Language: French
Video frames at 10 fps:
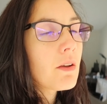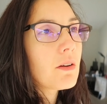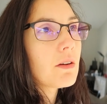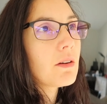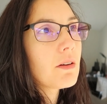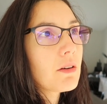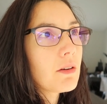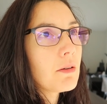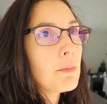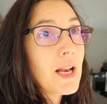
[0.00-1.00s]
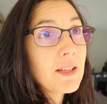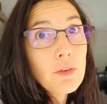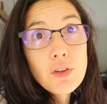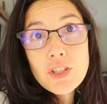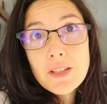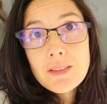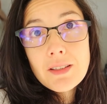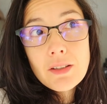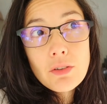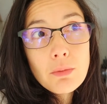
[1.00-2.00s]
Euh, bah, la dernière fois que j'ai
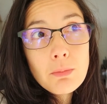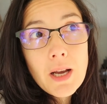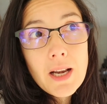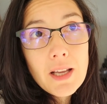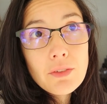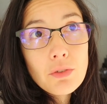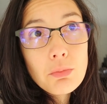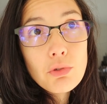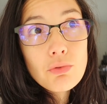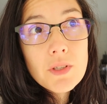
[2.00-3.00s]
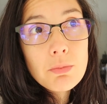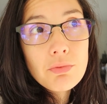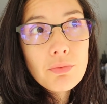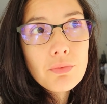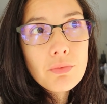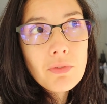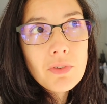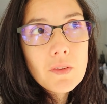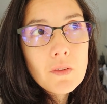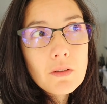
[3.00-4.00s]
été malade, bah, je ne sais plus en
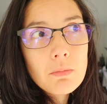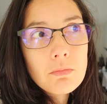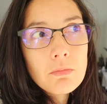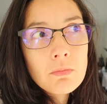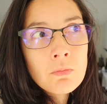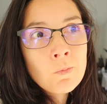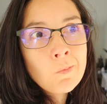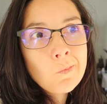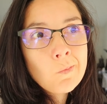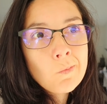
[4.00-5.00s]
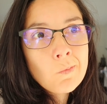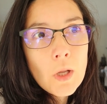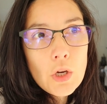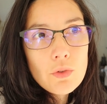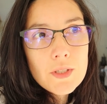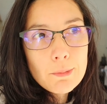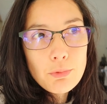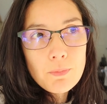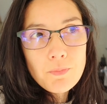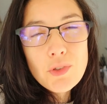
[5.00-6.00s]
fait je ne sais
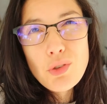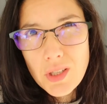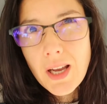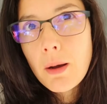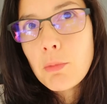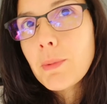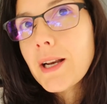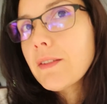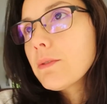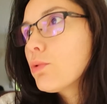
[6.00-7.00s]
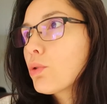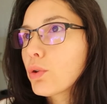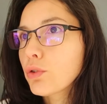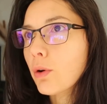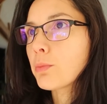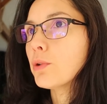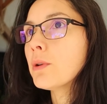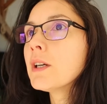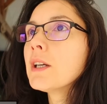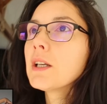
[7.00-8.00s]
plus. Je suis rarement malade, donc tant
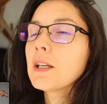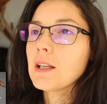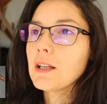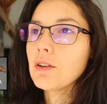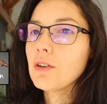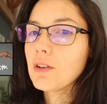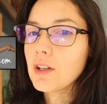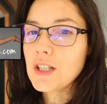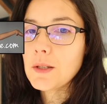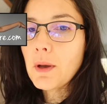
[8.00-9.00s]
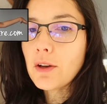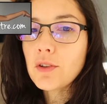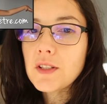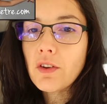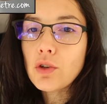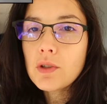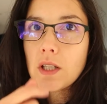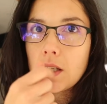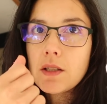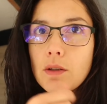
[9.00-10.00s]
mieux. Et, j'espère que ça va juste
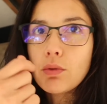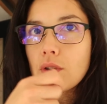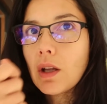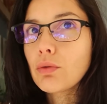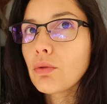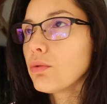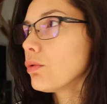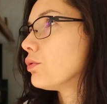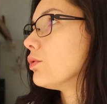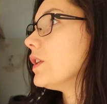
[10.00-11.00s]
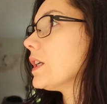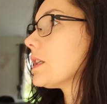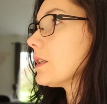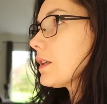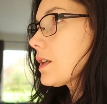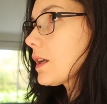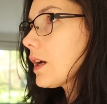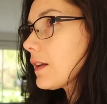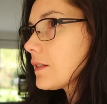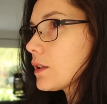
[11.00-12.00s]
rester au stade de, nez qui, qui,
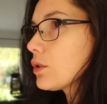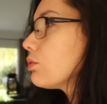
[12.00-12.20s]
gratte et qui